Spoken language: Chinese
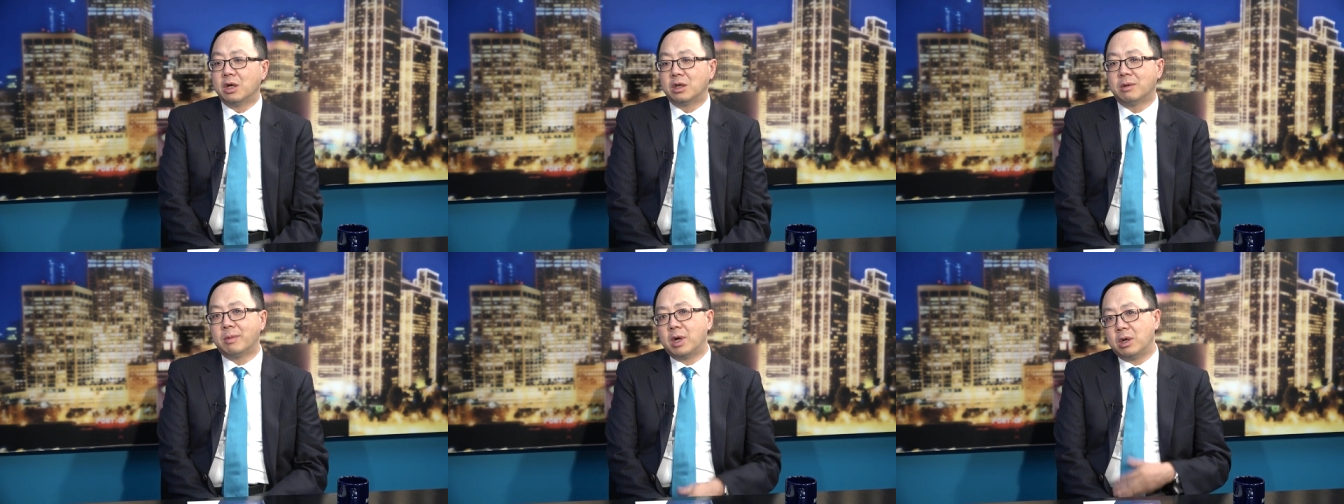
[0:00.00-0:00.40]

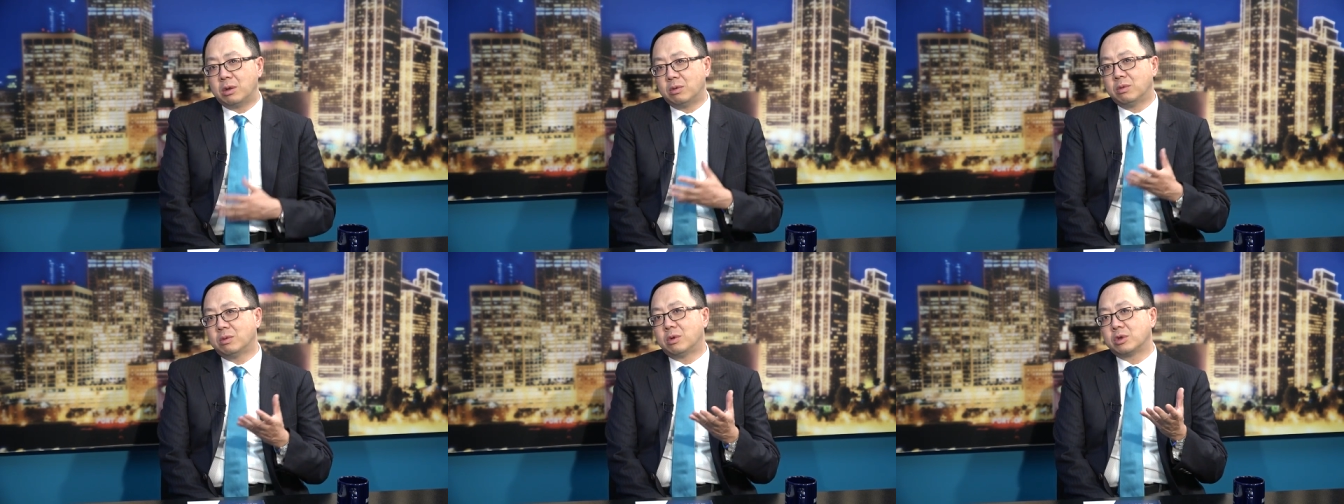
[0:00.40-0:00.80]
那么
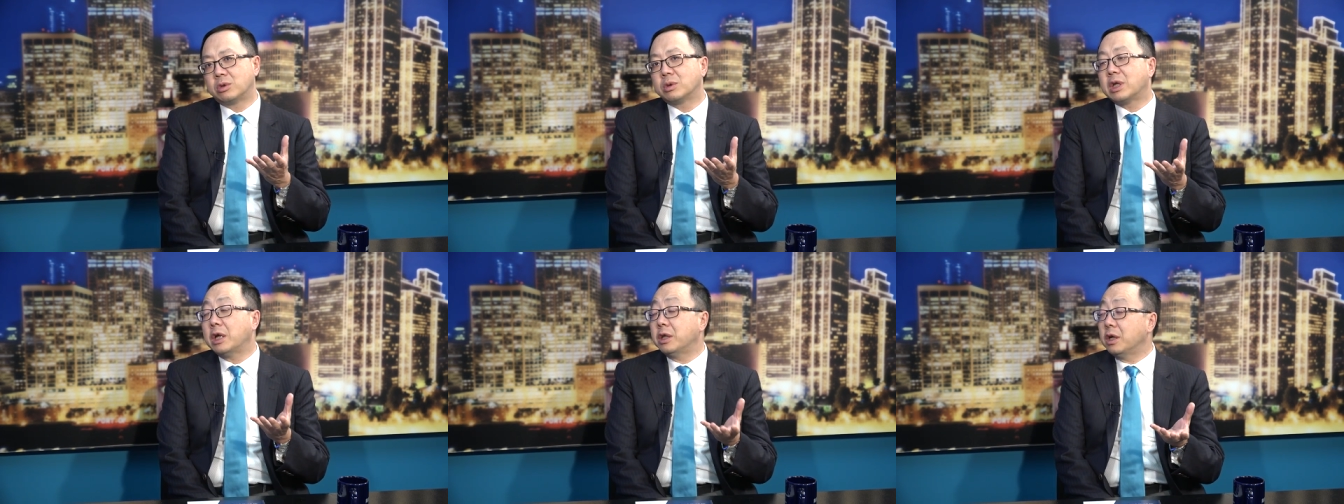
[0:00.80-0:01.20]
如果说
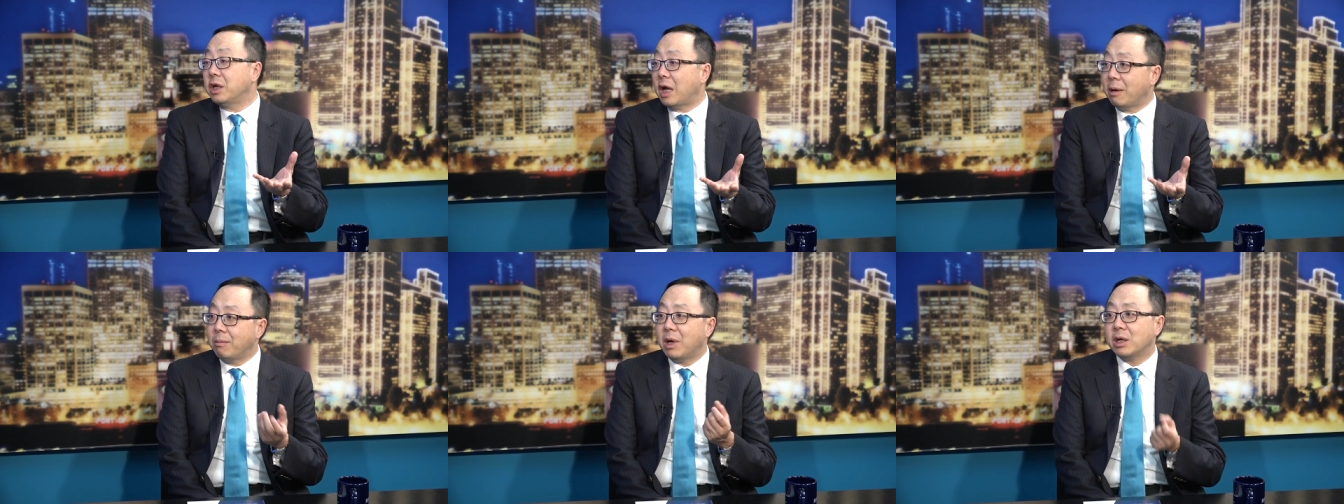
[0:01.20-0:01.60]
单单
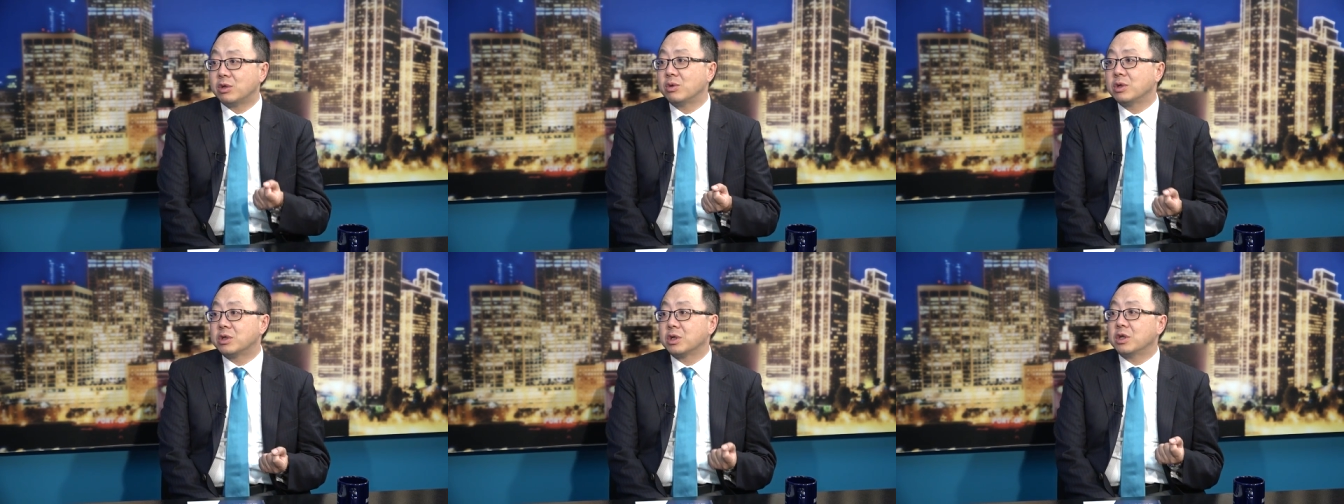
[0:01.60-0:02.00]
亚马
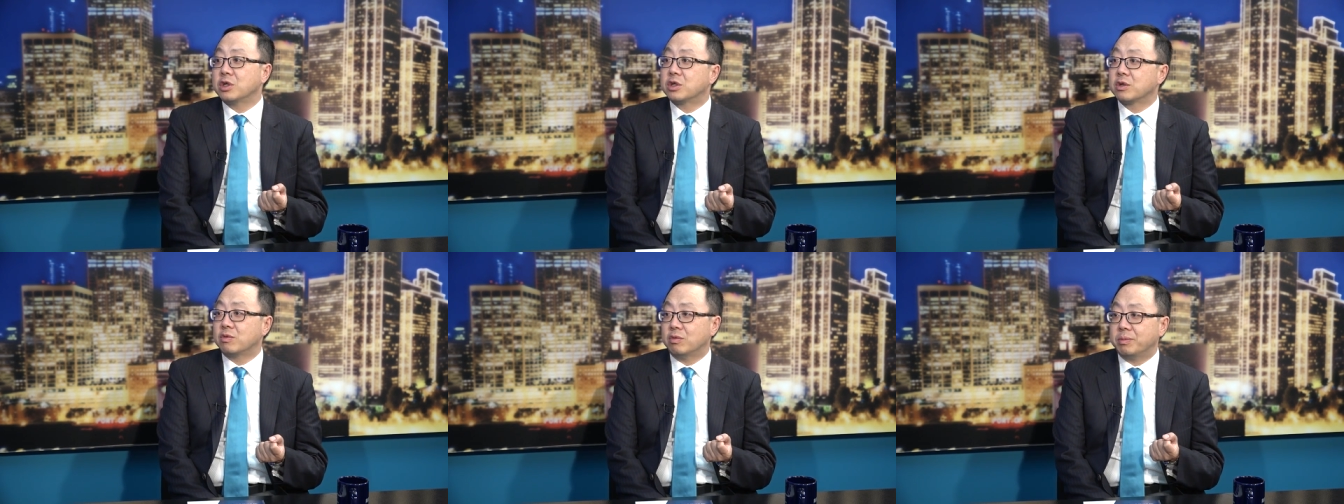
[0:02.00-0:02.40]
逊这一
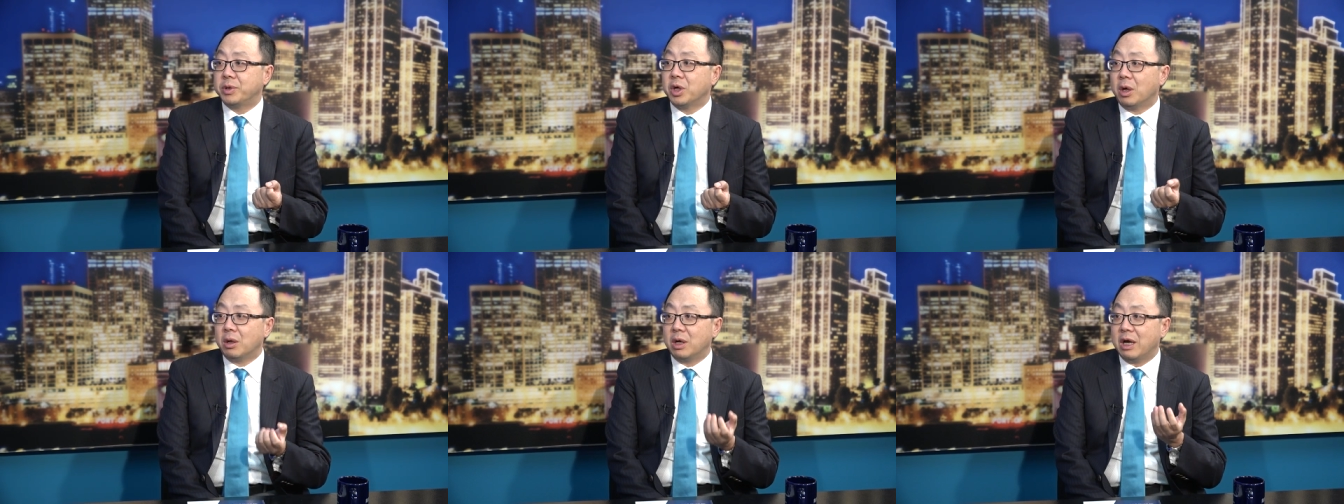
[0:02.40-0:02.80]
只股
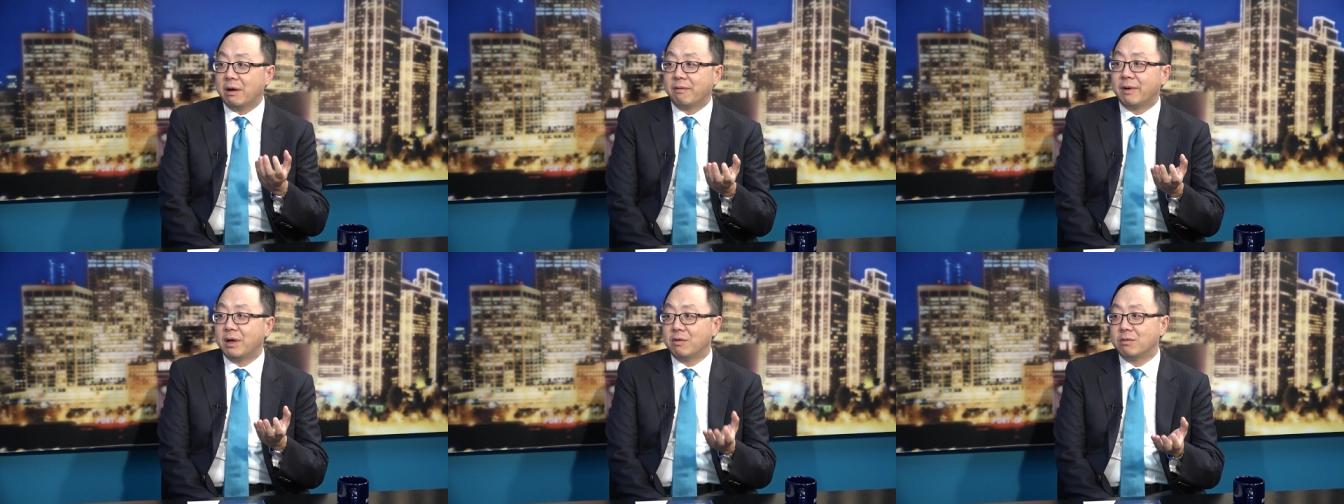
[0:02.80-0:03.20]
票，两
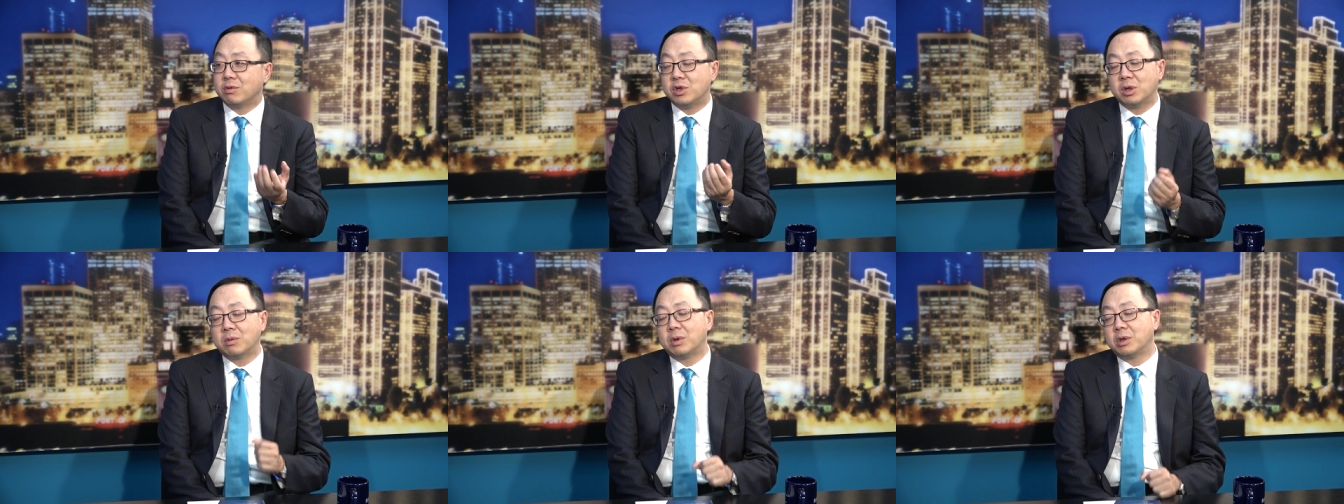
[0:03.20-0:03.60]
万五
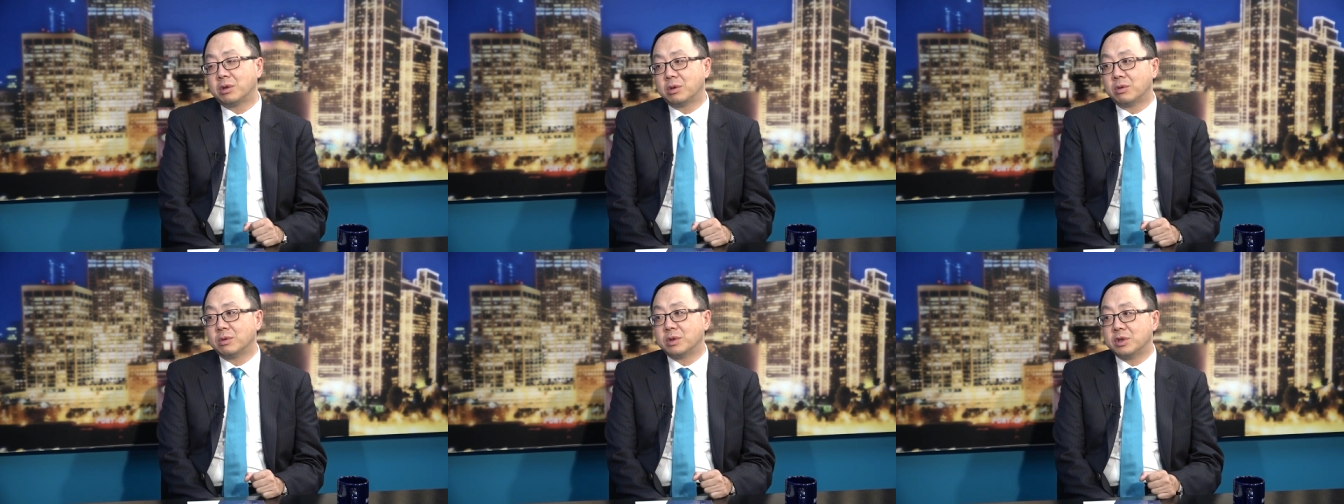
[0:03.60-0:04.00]
千块的
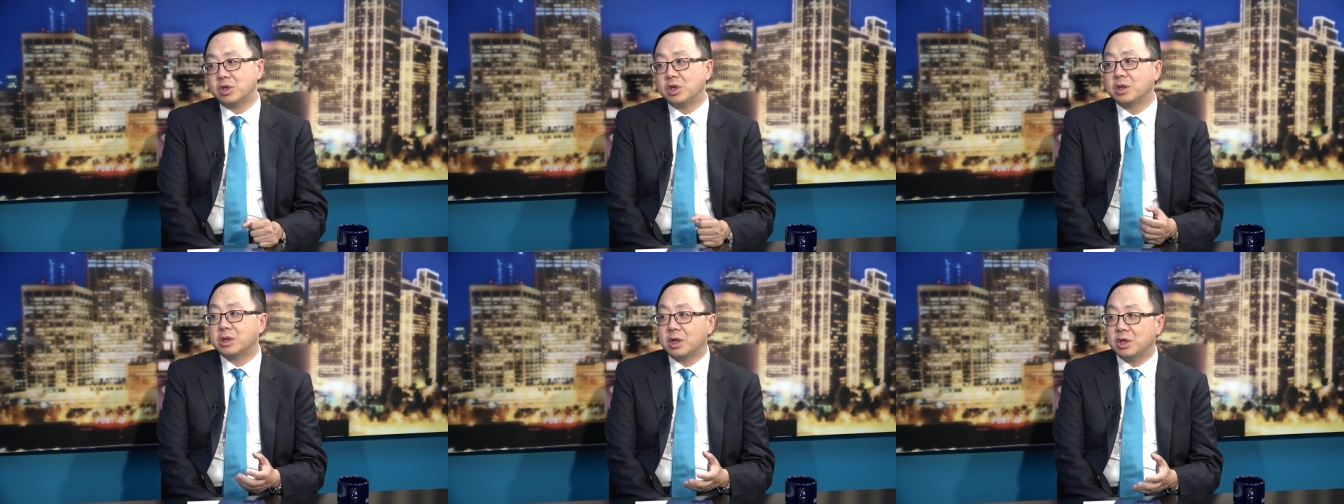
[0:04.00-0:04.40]
投资，
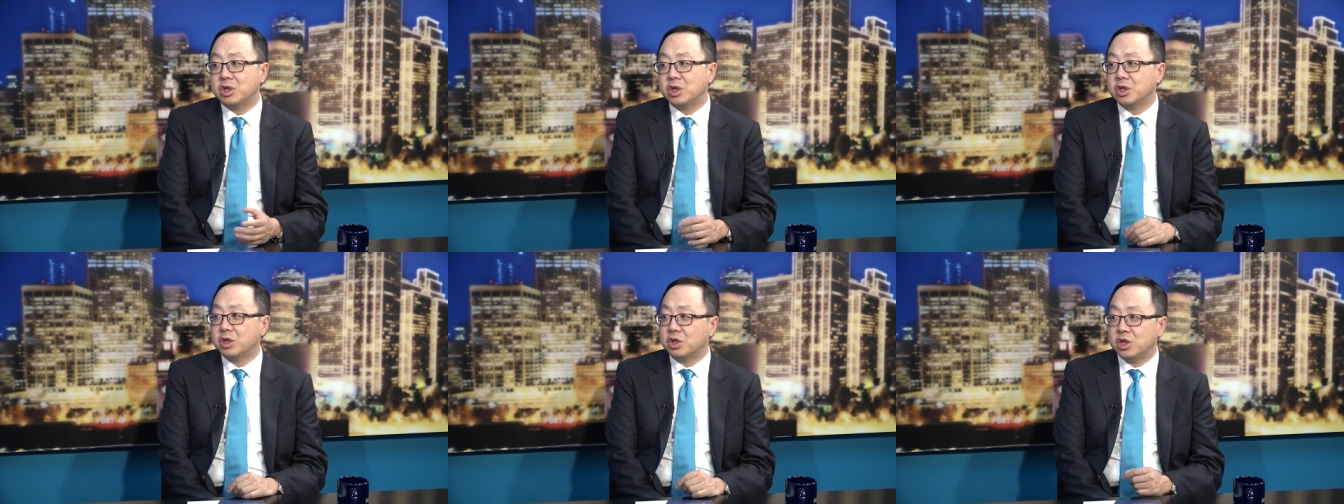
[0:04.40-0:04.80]
现在已
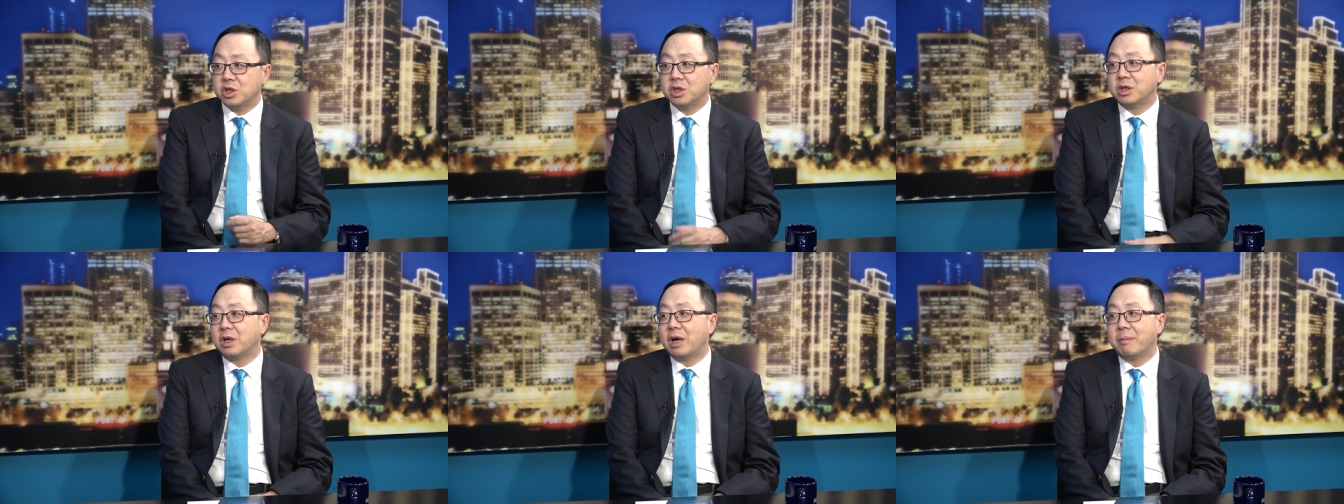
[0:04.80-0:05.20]
经接
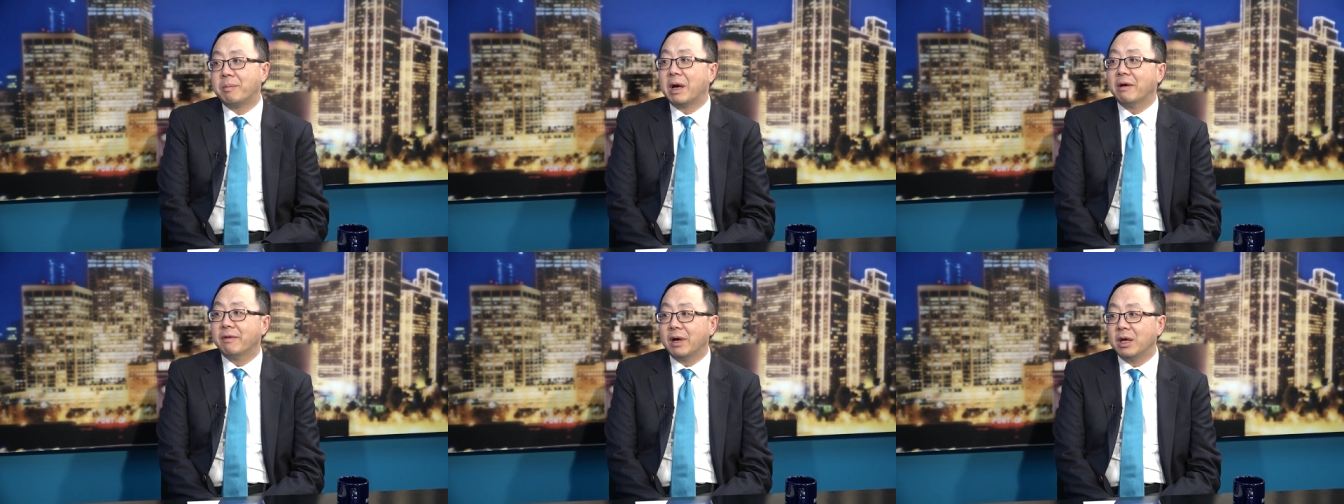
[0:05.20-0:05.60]
近两
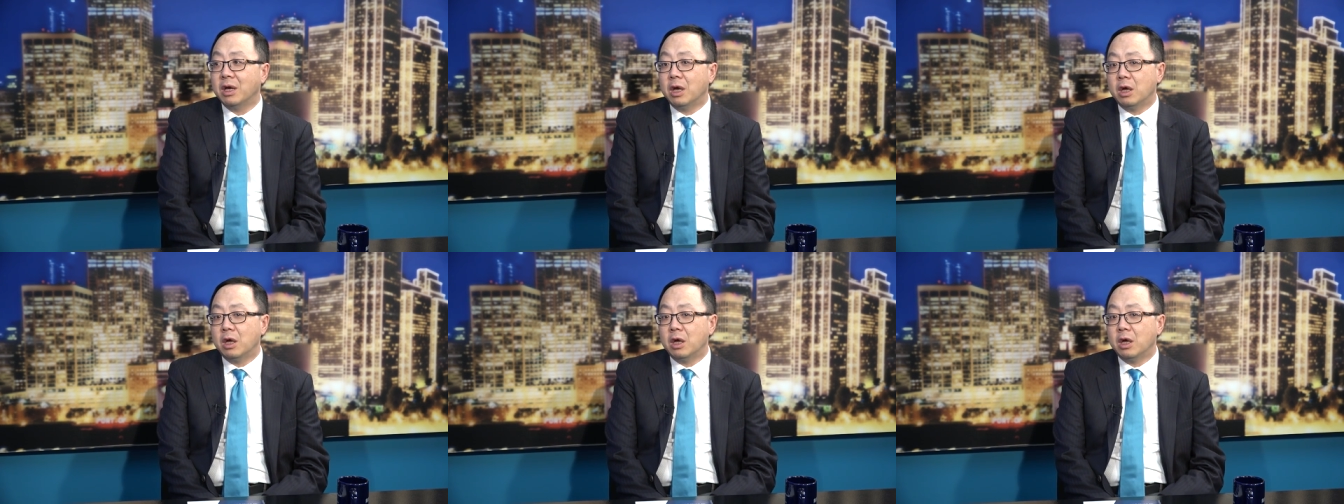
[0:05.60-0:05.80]
百万。